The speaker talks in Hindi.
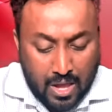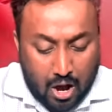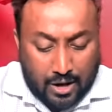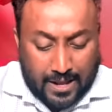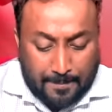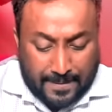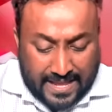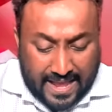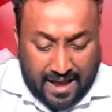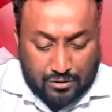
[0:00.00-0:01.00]
और यह
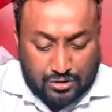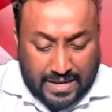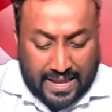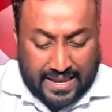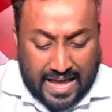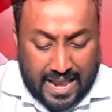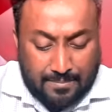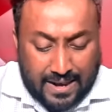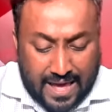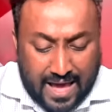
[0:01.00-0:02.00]
बताया उसने कि
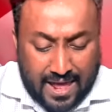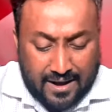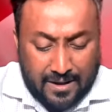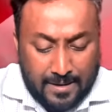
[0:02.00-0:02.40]
अलमनार